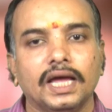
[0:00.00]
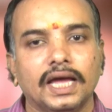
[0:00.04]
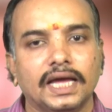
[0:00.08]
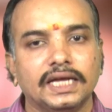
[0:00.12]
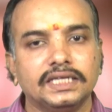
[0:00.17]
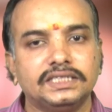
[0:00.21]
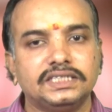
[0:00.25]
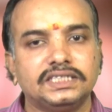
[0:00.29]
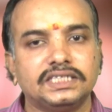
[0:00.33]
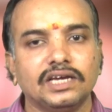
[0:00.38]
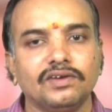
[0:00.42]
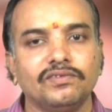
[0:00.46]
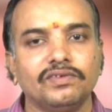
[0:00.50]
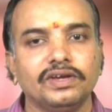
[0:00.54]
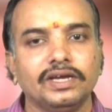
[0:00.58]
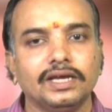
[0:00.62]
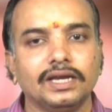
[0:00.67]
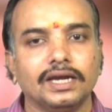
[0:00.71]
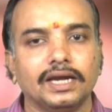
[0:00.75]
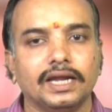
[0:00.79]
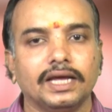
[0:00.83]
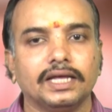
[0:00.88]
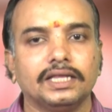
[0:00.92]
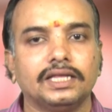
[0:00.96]
హెచ్ఐవి
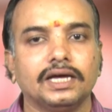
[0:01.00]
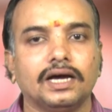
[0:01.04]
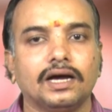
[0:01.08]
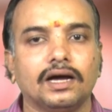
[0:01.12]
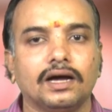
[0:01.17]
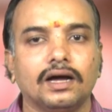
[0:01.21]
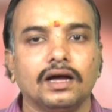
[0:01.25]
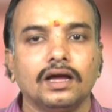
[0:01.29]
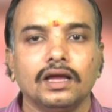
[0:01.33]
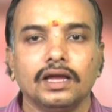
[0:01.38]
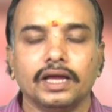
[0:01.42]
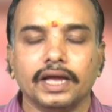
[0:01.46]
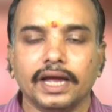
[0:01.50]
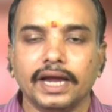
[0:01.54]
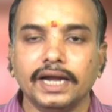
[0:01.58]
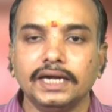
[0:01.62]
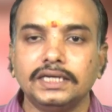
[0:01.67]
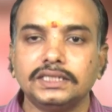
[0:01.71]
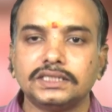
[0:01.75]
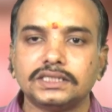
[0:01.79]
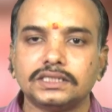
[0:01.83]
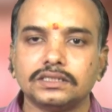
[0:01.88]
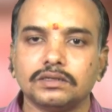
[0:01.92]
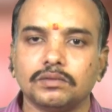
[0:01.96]
లేదా
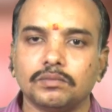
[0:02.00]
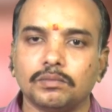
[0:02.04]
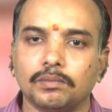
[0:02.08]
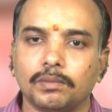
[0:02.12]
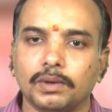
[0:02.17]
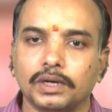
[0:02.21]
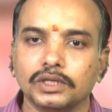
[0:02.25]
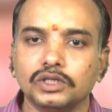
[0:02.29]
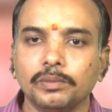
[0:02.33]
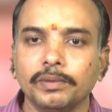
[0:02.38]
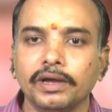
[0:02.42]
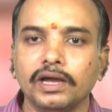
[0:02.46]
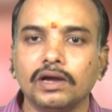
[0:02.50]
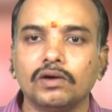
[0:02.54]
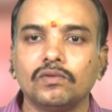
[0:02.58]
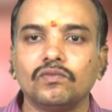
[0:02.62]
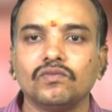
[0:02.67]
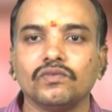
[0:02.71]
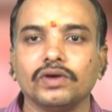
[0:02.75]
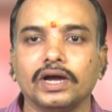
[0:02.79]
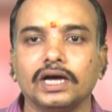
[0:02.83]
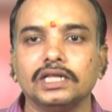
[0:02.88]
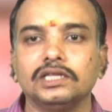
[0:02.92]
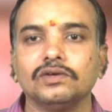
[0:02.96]
ఎయిడ్స్ మధుమేహం
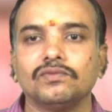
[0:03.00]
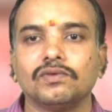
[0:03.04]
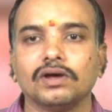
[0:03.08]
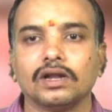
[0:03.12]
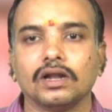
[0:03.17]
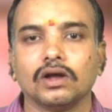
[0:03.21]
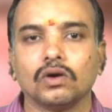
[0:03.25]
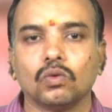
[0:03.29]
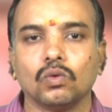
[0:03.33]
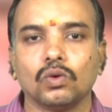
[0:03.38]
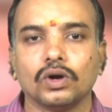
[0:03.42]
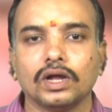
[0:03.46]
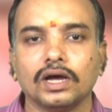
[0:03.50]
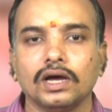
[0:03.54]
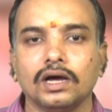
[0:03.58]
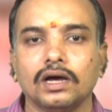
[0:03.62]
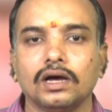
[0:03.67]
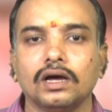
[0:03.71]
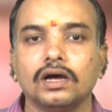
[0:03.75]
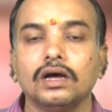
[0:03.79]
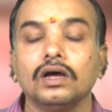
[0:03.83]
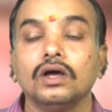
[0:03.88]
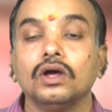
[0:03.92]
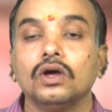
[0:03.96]
వ్యాధి వల్ల కూడా
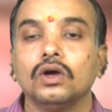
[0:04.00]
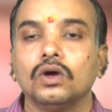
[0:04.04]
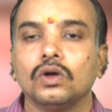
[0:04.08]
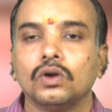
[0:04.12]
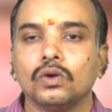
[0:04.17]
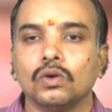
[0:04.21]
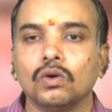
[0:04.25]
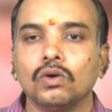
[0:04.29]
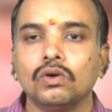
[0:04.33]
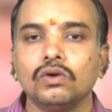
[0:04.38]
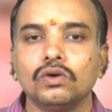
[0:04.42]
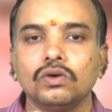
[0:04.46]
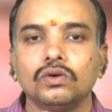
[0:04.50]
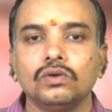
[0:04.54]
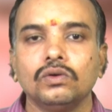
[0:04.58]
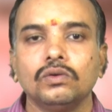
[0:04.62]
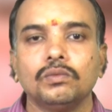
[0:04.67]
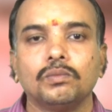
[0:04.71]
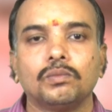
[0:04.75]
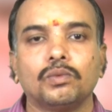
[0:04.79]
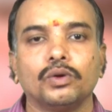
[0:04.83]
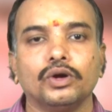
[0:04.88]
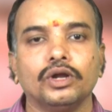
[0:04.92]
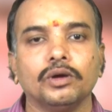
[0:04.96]
నోరు
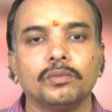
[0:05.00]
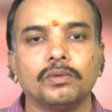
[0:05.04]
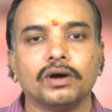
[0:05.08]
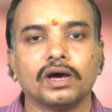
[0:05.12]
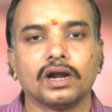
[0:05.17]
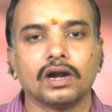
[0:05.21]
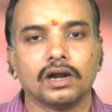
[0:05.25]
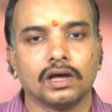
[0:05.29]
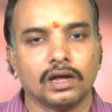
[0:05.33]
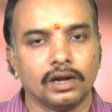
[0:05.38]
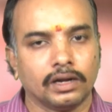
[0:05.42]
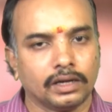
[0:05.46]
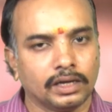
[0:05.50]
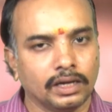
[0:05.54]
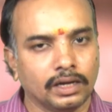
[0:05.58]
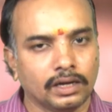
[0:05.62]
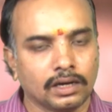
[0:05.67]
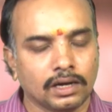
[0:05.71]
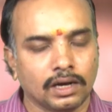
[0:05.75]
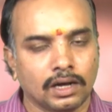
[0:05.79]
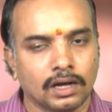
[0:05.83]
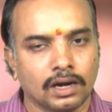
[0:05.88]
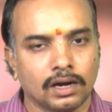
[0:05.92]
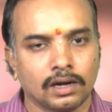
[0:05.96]
పొడిబారడానికి
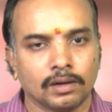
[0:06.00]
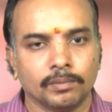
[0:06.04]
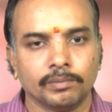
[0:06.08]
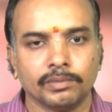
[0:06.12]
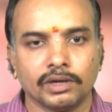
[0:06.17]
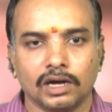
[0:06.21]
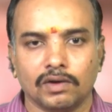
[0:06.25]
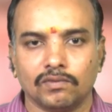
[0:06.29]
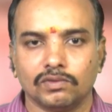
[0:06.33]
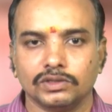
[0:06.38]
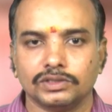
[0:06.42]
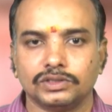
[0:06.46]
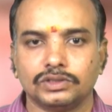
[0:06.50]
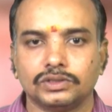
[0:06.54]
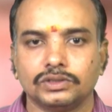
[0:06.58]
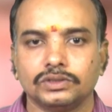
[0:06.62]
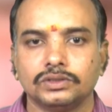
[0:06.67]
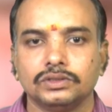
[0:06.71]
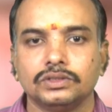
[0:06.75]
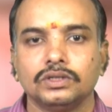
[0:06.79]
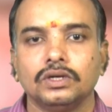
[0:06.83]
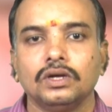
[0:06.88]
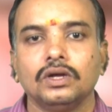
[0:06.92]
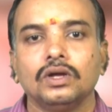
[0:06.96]
కారణం కావచ్చు
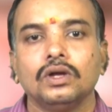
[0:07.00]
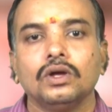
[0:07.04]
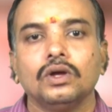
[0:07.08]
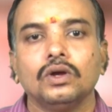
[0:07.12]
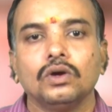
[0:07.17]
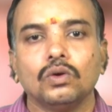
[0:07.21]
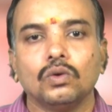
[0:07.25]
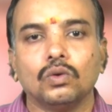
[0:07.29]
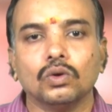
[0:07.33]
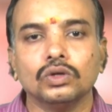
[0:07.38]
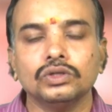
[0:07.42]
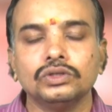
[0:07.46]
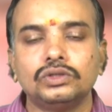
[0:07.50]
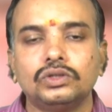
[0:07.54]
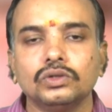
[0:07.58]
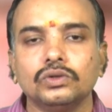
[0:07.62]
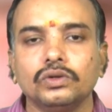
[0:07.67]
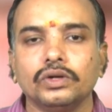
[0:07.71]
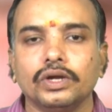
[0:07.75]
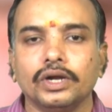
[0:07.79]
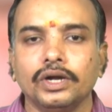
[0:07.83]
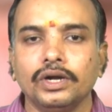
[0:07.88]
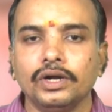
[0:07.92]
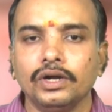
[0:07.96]
గొంతు
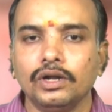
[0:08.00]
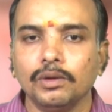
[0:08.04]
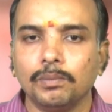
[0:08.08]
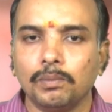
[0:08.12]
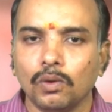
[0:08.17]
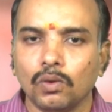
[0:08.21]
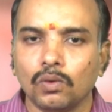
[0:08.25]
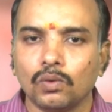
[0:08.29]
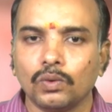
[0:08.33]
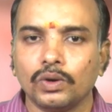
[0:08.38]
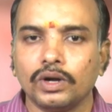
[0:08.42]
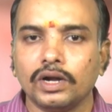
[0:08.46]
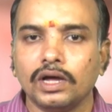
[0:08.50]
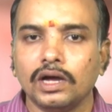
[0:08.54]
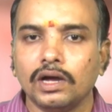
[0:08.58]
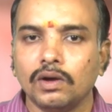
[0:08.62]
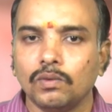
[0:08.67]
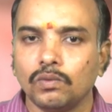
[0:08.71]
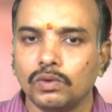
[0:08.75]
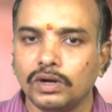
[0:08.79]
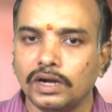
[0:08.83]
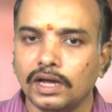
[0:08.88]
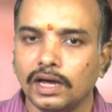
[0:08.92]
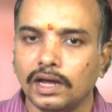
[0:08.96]
ఎండిపోకుండా
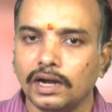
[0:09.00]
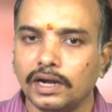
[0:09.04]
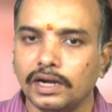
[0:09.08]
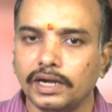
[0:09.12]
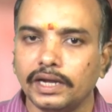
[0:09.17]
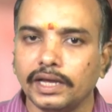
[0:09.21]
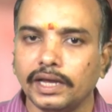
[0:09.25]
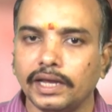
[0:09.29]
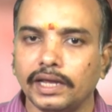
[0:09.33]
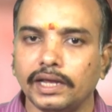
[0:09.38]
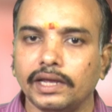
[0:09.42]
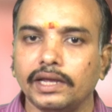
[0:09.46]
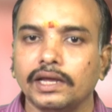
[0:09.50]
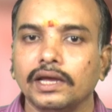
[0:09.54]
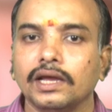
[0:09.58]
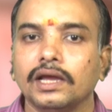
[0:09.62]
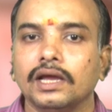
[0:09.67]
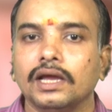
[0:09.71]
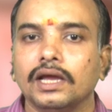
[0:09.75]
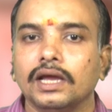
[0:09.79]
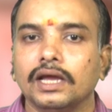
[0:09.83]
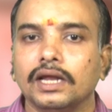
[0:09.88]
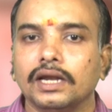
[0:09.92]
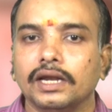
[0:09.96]
ఉండాలంటే
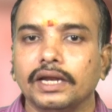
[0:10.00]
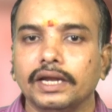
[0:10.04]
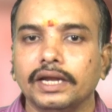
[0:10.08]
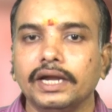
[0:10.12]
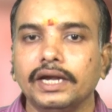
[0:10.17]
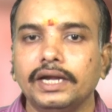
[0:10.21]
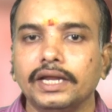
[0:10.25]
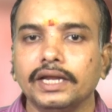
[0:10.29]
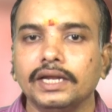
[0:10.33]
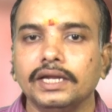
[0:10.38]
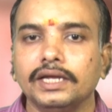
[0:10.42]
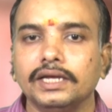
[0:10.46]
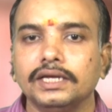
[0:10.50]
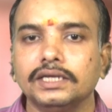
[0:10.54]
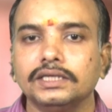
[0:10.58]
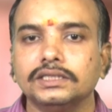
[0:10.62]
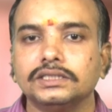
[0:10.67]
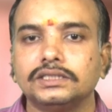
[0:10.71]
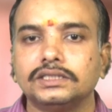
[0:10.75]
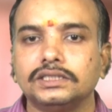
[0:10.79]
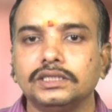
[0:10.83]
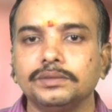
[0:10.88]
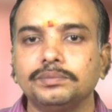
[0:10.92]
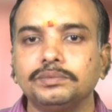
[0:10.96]
నీటిని
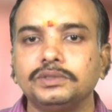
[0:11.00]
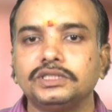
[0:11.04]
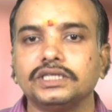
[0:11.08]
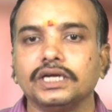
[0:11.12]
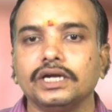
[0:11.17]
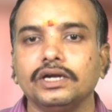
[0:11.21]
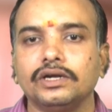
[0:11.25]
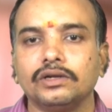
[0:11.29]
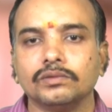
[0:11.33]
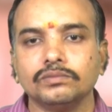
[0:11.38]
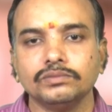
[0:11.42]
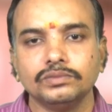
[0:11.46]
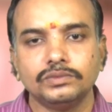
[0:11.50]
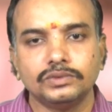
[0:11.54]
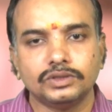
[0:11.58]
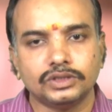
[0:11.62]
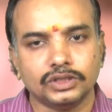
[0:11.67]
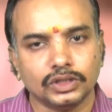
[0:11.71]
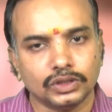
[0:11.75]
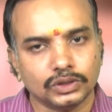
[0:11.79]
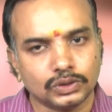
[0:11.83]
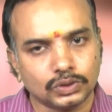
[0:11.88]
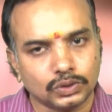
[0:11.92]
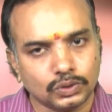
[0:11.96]
సిప్ చేయటం
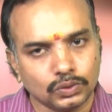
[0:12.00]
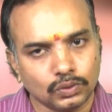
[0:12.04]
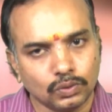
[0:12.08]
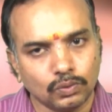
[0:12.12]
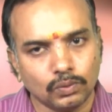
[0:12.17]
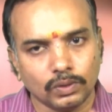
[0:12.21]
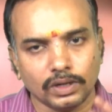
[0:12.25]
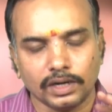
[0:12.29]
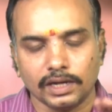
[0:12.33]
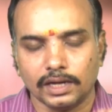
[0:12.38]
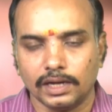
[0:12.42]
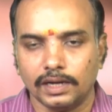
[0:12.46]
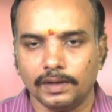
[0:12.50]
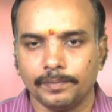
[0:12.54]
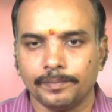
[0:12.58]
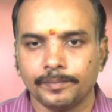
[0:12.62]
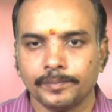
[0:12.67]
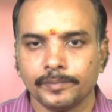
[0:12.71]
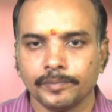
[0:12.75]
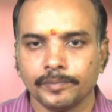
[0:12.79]
చేస్తూ ఉండాలి